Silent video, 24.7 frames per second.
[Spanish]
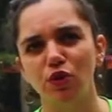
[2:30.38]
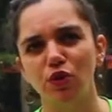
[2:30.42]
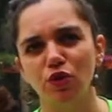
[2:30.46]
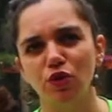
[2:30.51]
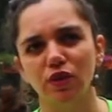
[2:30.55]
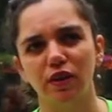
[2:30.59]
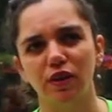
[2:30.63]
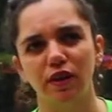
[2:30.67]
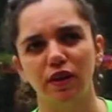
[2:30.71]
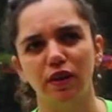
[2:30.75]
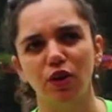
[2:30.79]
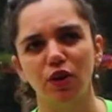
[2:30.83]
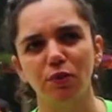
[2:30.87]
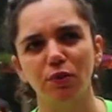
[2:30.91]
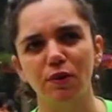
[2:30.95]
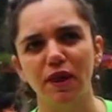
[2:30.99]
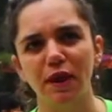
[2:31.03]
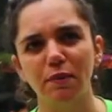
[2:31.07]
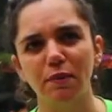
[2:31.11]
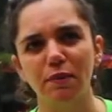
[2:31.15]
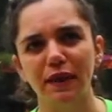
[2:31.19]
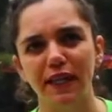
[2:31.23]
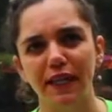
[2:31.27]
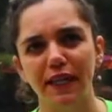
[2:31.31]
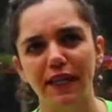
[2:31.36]
eh, comidas
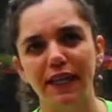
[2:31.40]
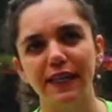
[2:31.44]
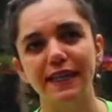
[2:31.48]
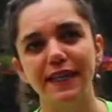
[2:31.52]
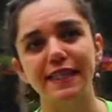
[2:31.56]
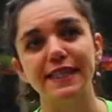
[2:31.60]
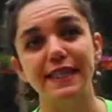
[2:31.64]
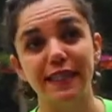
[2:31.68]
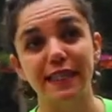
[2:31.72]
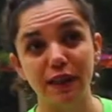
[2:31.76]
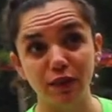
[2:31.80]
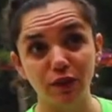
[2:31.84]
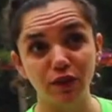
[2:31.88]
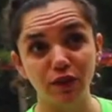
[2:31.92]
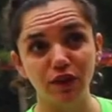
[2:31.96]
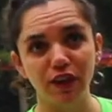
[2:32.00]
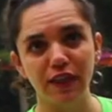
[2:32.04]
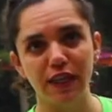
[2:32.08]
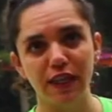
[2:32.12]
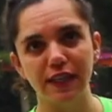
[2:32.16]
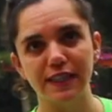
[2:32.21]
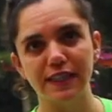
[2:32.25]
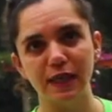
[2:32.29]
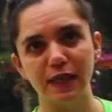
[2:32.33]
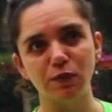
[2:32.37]
mexicanas y
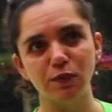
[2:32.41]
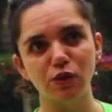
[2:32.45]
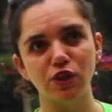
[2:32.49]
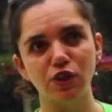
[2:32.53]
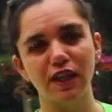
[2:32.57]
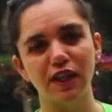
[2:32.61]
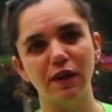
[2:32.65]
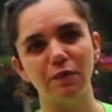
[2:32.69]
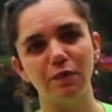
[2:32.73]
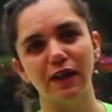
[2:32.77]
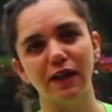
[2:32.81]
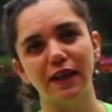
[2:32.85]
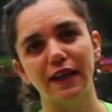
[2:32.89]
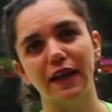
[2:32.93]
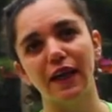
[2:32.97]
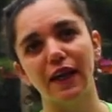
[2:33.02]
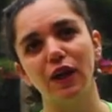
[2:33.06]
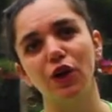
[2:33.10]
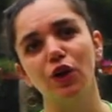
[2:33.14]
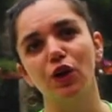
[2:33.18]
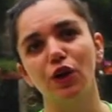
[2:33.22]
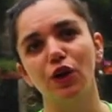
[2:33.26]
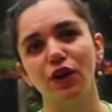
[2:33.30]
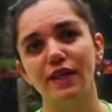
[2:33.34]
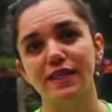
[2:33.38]
finalizamos en el
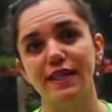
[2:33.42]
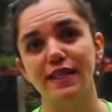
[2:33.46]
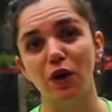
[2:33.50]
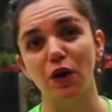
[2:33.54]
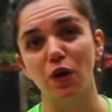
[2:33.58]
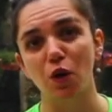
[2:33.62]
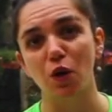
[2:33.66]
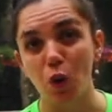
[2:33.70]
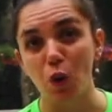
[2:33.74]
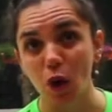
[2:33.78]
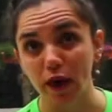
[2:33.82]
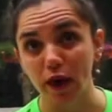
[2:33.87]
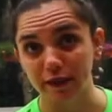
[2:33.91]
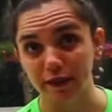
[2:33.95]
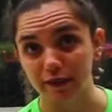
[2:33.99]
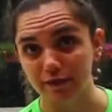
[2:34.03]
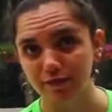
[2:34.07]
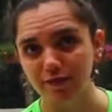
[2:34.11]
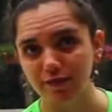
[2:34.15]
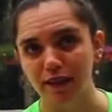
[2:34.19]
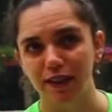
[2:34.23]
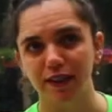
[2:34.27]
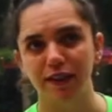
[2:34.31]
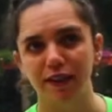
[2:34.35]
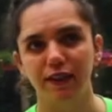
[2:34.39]
mercado de San Juan,
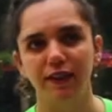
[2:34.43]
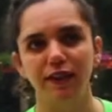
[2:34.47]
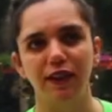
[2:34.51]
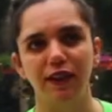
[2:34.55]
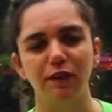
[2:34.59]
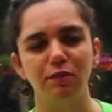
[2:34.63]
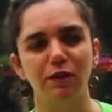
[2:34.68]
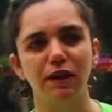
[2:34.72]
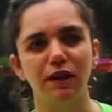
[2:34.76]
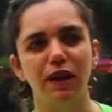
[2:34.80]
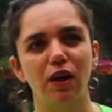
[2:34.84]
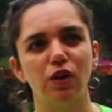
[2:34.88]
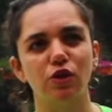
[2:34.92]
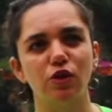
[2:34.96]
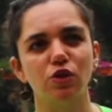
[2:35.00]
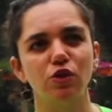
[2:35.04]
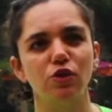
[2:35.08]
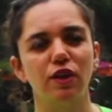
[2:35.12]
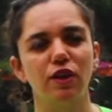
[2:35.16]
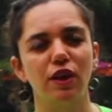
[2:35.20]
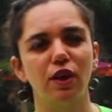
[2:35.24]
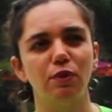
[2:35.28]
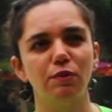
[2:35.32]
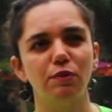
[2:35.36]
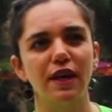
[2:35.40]
el mercado de
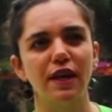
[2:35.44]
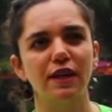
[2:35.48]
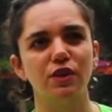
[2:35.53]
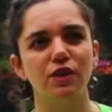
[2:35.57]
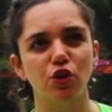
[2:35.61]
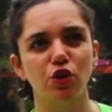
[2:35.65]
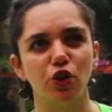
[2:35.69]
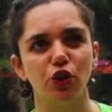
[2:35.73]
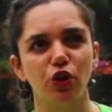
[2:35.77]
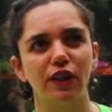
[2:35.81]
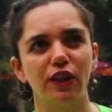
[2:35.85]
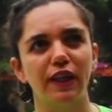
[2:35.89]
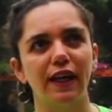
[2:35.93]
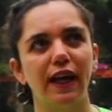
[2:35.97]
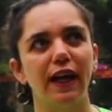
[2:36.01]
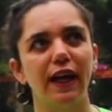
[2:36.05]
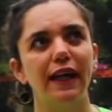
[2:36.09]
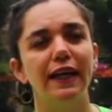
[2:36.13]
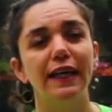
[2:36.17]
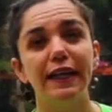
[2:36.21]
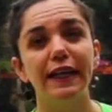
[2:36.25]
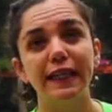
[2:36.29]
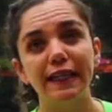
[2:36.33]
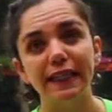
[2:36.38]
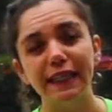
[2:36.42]
comida exótica.
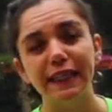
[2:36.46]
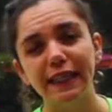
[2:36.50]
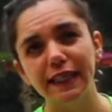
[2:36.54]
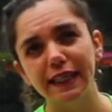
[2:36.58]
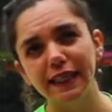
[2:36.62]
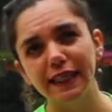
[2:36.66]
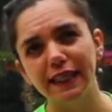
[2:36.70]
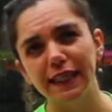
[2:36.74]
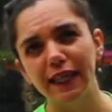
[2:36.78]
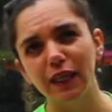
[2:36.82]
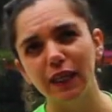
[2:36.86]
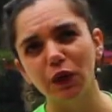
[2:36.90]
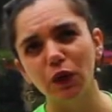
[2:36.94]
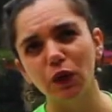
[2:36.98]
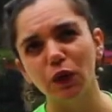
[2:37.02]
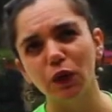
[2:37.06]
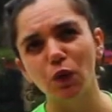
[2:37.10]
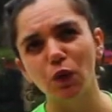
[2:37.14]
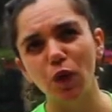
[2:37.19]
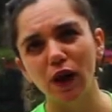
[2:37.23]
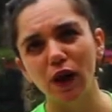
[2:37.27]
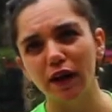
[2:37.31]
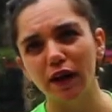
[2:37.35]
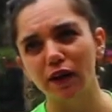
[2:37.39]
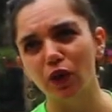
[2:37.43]
Y el
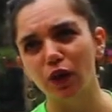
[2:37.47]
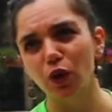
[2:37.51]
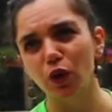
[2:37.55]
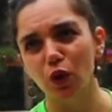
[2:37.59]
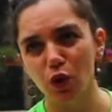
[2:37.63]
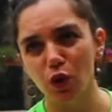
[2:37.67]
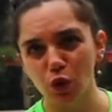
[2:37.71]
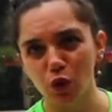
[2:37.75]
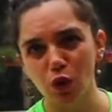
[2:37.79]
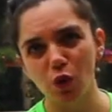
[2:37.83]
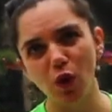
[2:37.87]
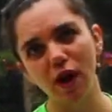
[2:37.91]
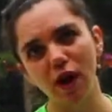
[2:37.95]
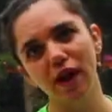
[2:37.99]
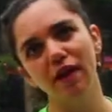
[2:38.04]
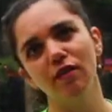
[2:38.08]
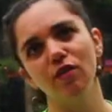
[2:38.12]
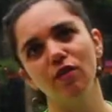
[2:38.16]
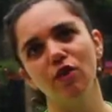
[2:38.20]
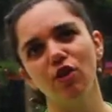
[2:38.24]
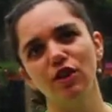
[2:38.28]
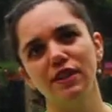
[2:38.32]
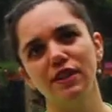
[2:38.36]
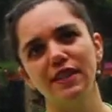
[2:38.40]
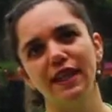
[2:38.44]
cuarto y nuevo
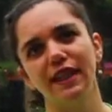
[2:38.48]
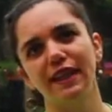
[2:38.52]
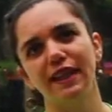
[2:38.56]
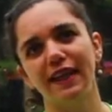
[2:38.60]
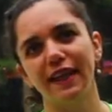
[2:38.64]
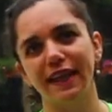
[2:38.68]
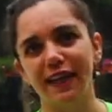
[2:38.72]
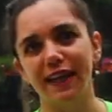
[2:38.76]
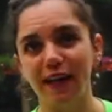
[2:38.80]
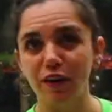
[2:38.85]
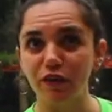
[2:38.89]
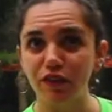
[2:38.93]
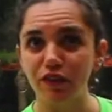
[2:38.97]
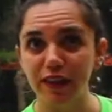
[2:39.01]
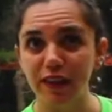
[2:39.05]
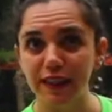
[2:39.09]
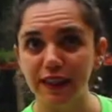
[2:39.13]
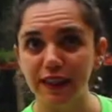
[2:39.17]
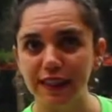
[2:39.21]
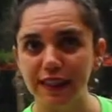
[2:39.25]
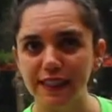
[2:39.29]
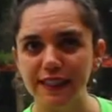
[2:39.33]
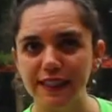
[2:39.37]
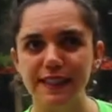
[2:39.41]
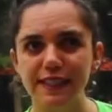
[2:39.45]
es el de
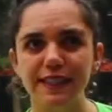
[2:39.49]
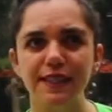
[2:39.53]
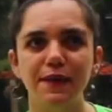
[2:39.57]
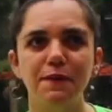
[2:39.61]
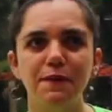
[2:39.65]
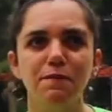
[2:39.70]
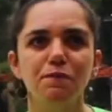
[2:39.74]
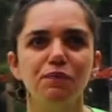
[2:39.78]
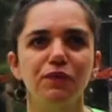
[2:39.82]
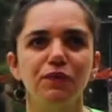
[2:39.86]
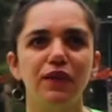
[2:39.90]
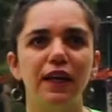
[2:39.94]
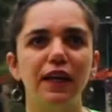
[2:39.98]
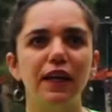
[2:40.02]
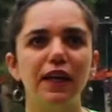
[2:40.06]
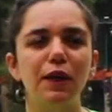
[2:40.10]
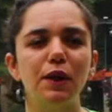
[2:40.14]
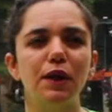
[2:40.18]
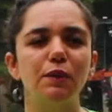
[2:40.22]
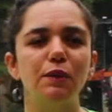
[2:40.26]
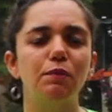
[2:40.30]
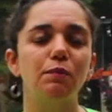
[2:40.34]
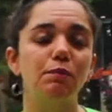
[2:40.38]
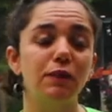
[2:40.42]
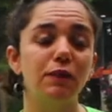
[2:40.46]
grafitis, que
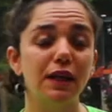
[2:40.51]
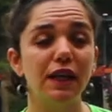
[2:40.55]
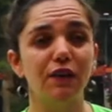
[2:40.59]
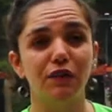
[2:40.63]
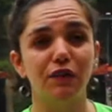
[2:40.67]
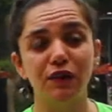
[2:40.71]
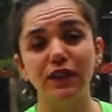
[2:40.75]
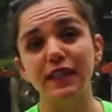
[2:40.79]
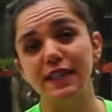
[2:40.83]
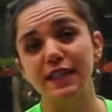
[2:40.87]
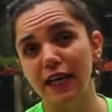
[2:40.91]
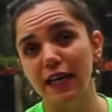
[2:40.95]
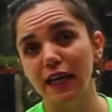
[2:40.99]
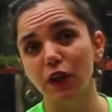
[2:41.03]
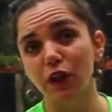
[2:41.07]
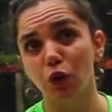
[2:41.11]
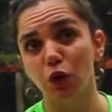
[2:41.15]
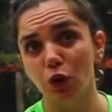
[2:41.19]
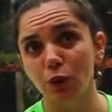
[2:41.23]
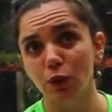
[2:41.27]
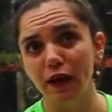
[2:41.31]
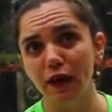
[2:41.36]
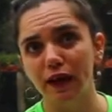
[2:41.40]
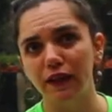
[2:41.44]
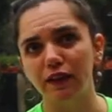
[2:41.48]
un grafitis y arte
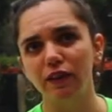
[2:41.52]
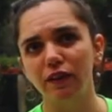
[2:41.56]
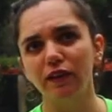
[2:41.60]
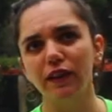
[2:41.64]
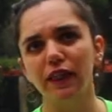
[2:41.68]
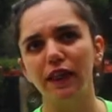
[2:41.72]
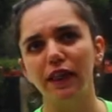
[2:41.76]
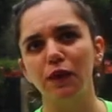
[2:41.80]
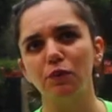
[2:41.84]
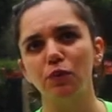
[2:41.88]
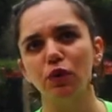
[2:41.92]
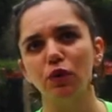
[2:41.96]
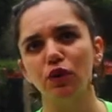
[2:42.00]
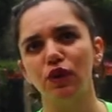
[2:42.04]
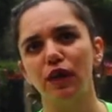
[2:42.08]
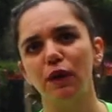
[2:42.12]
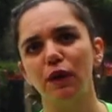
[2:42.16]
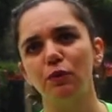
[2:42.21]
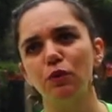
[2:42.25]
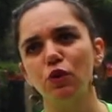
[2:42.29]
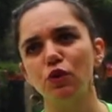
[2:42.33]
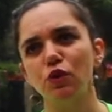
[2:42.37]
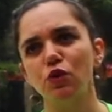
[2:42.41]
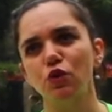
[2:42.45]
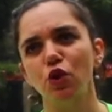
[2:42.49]
urbano, que les
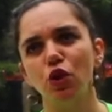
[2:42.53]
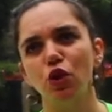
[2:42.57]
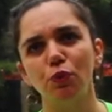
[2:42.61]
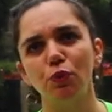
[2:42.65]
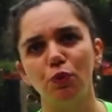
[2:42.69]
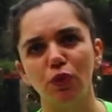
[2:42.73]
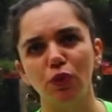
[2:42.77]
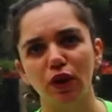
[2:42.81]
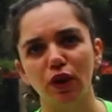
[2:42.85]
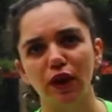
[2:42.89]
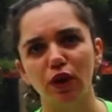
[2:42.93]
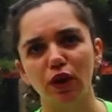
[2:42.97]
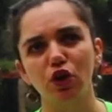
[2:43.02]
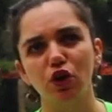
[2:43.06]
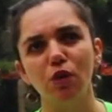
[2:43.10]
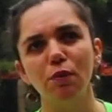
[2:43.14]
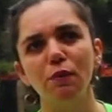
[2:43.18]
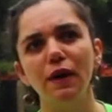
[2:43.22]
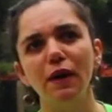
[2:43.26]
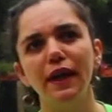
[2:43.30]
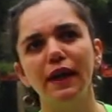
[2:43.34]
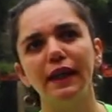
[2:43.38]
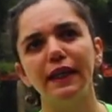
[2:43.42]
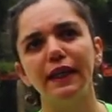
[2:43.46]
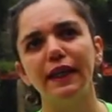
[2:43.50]
mostramos todo por la Roma
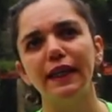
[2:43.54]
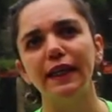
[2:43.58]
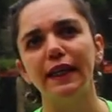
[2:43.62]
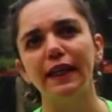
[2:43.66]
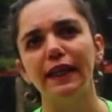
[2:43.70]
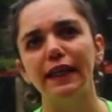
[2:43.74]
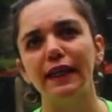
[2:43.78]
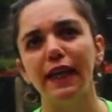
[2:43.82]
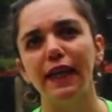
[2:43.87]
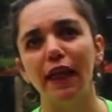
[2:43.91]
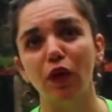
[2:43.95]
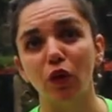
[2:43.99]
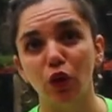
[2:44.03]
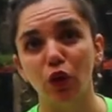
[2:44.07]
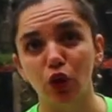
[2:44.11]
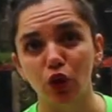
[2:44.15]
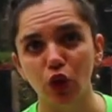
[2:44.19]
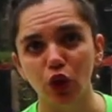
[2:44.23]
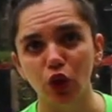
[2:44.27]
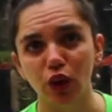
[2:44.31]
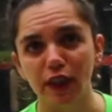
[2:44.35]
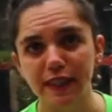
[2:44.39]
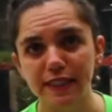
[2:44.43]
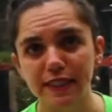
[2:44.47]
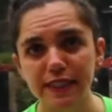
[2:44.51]
y la Doctores